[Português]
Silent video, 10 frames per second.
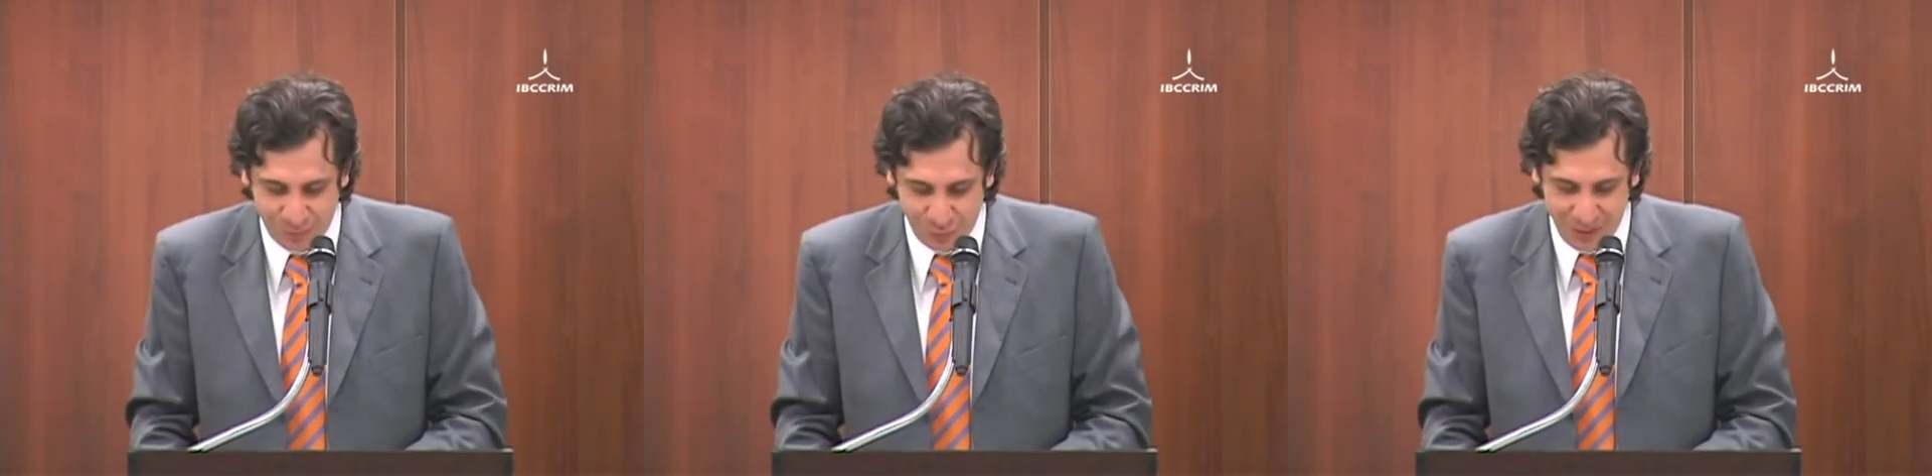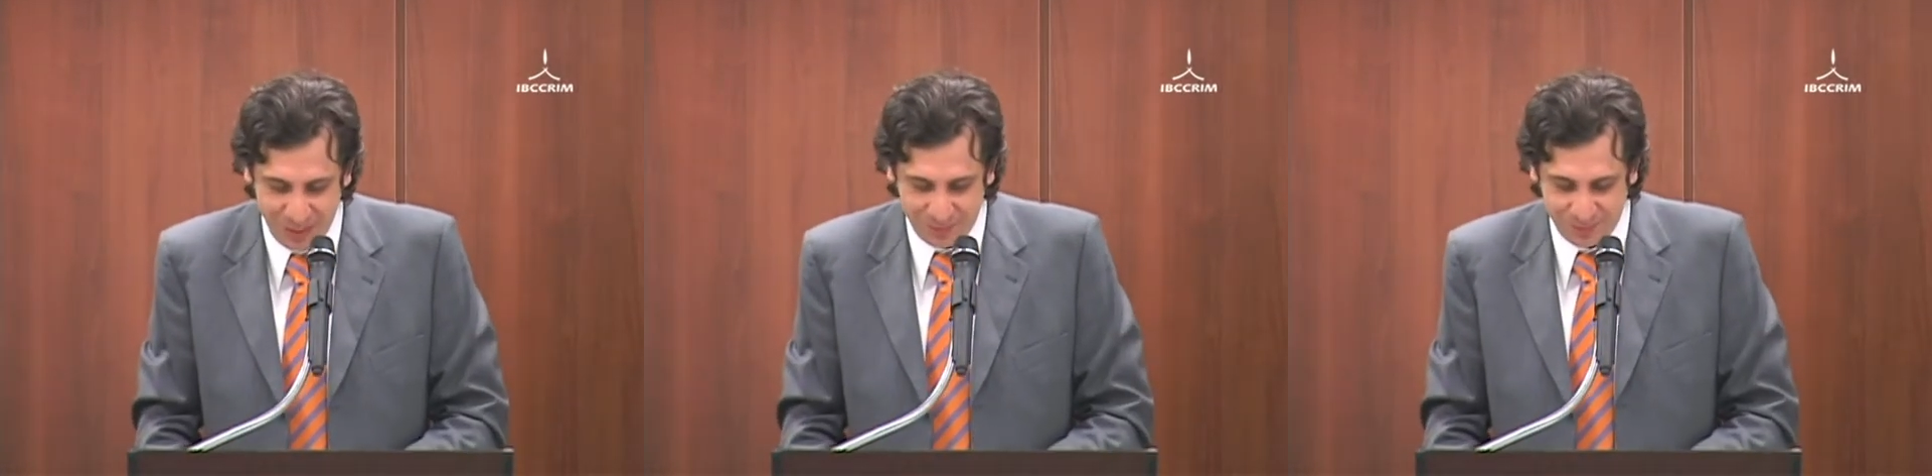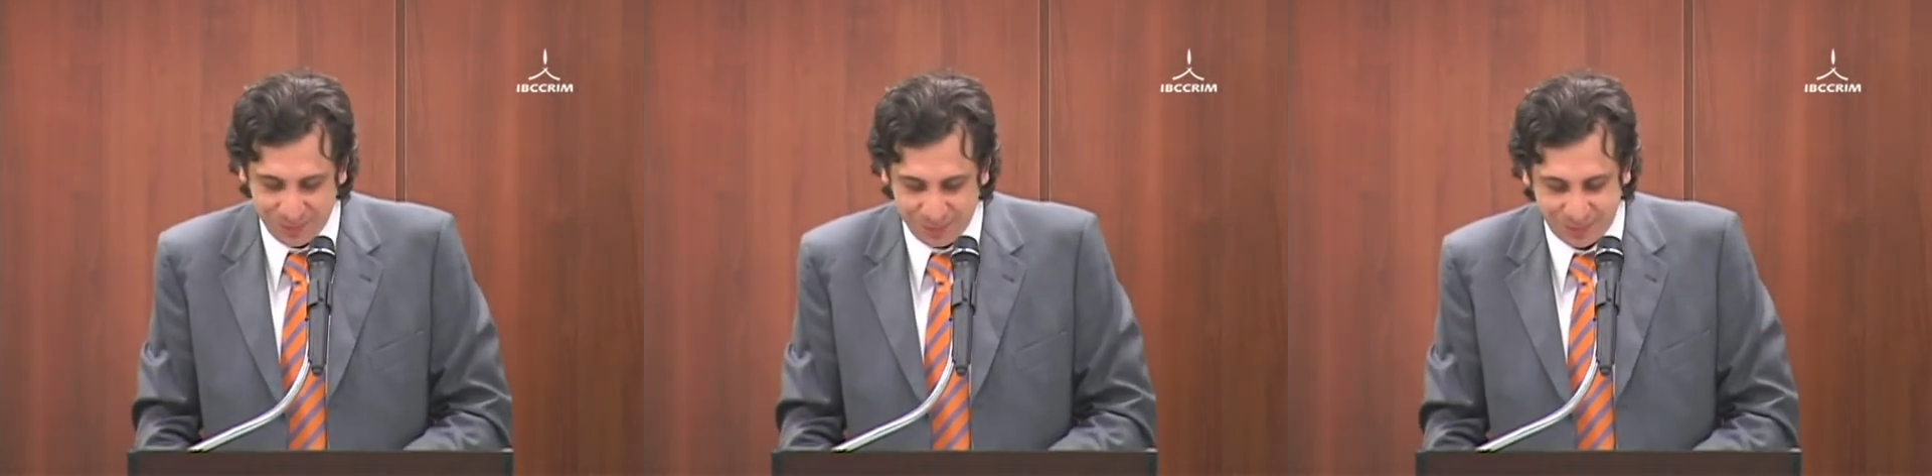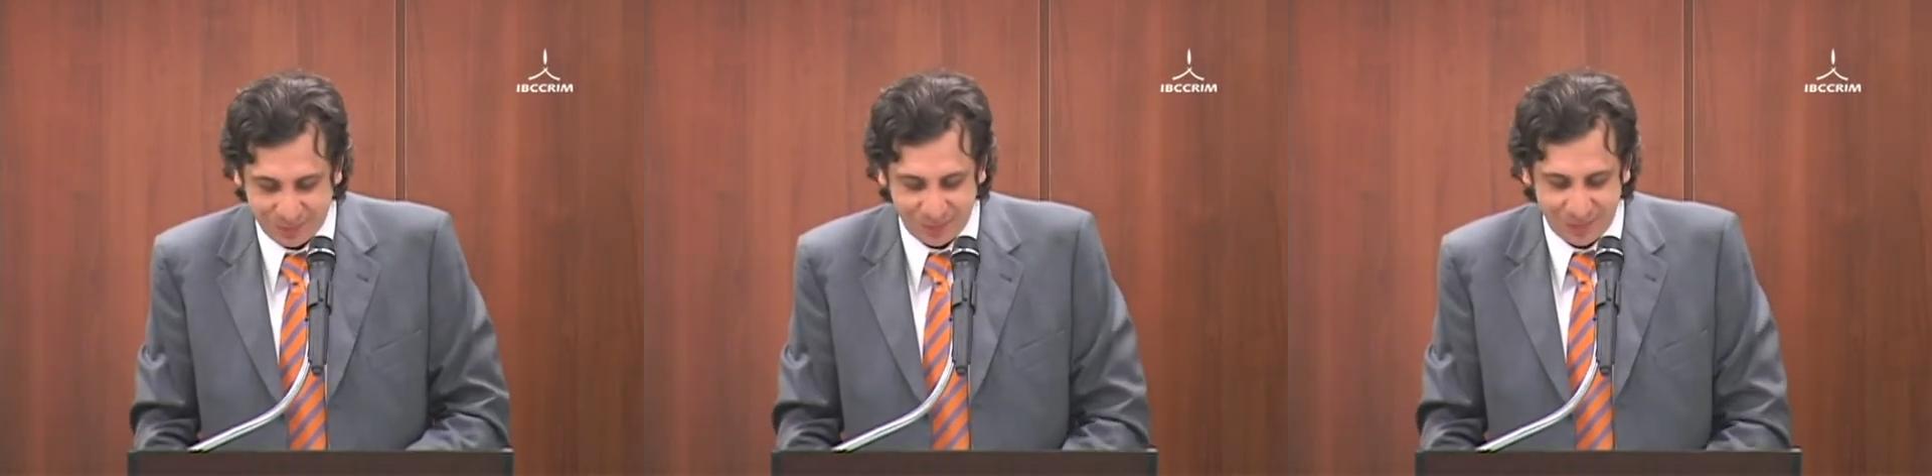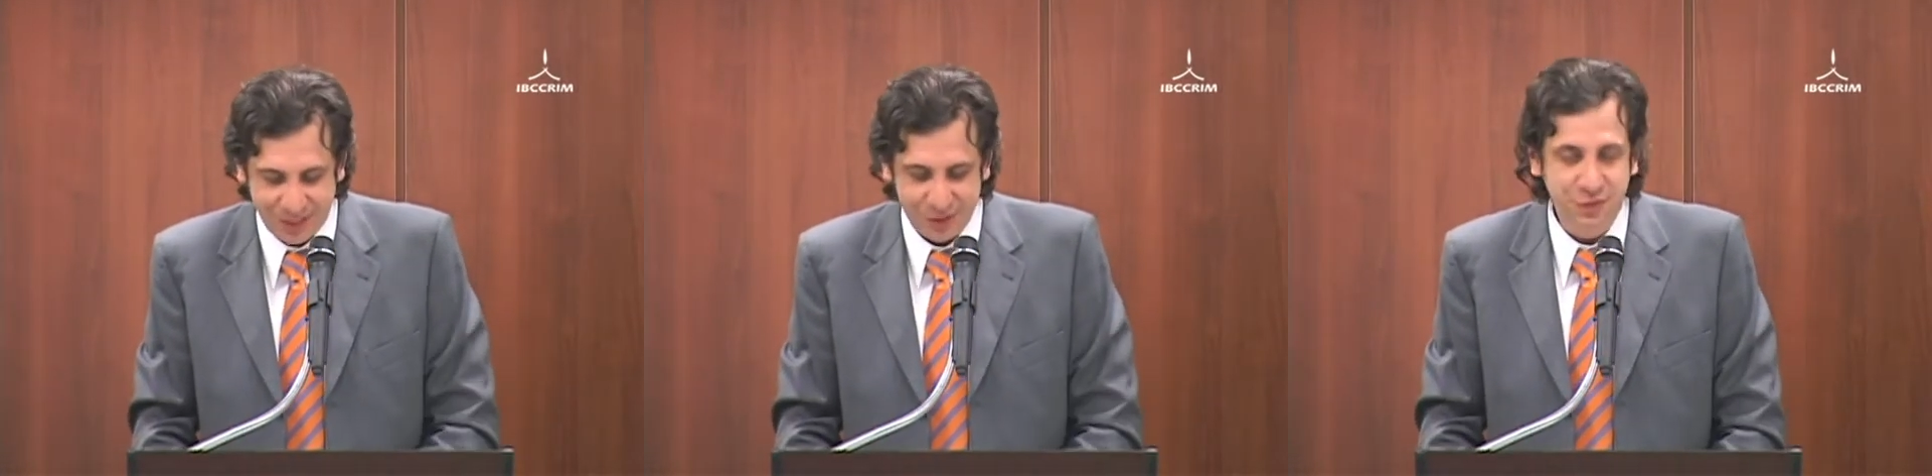pune
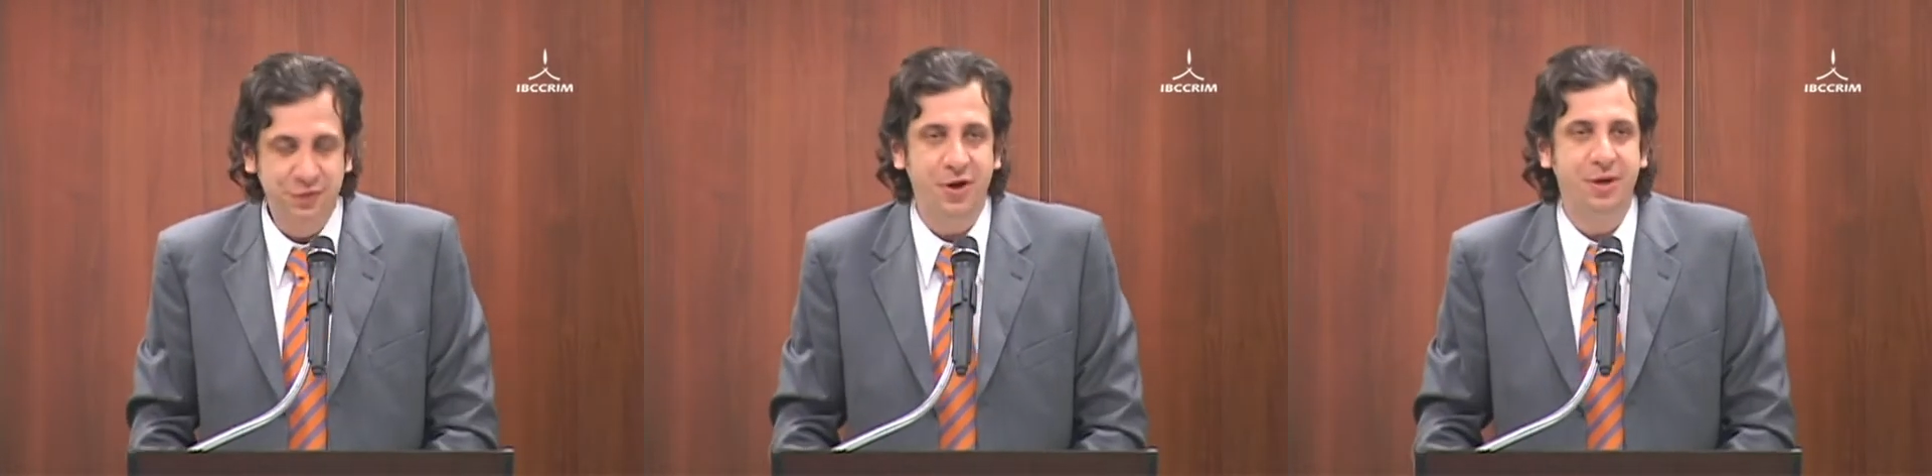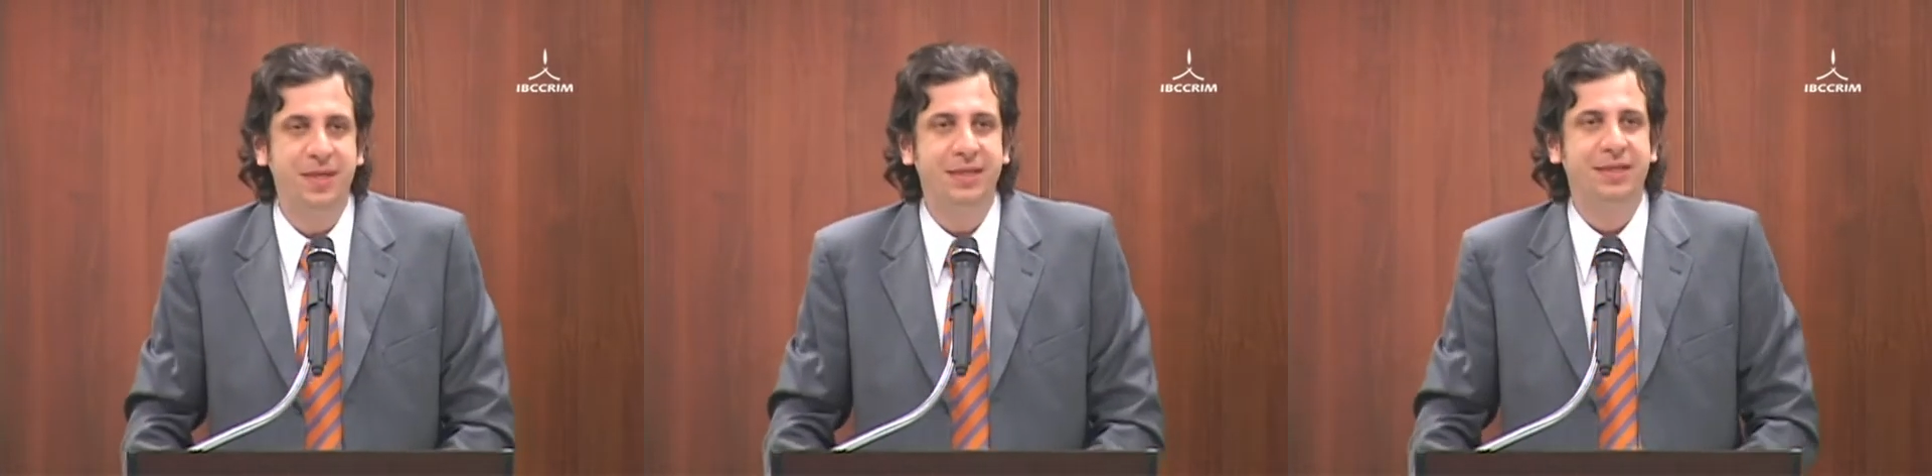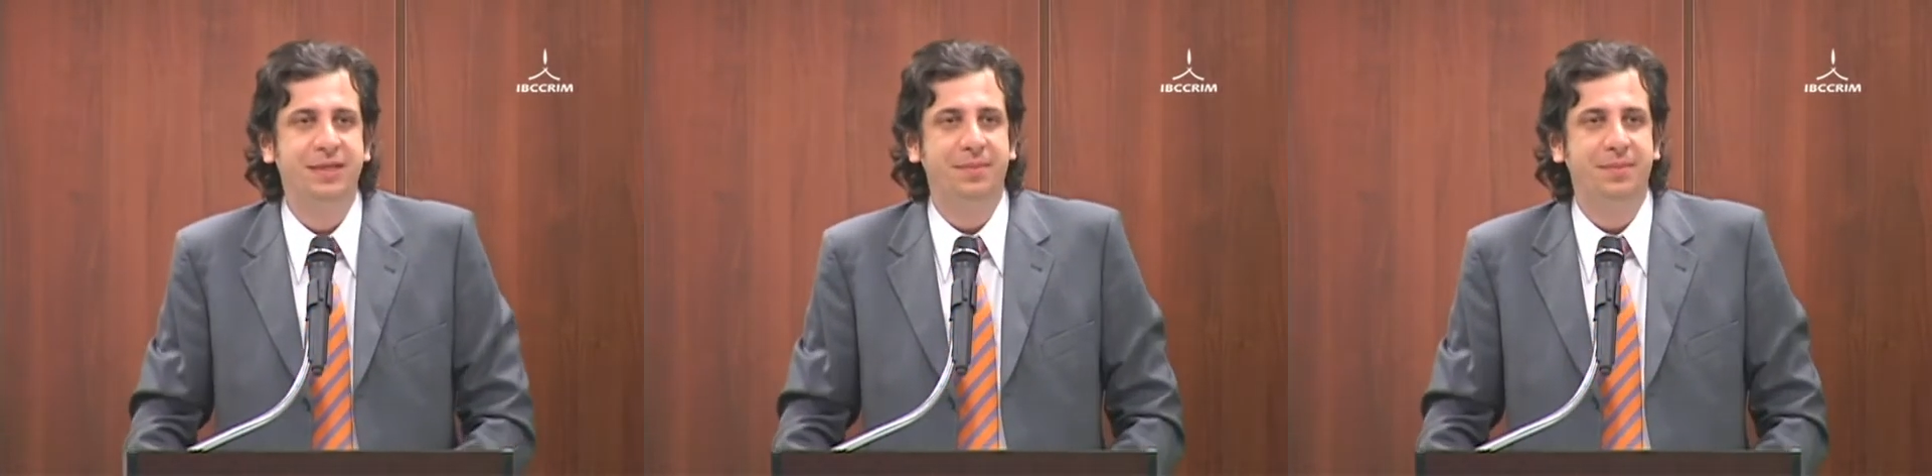de forma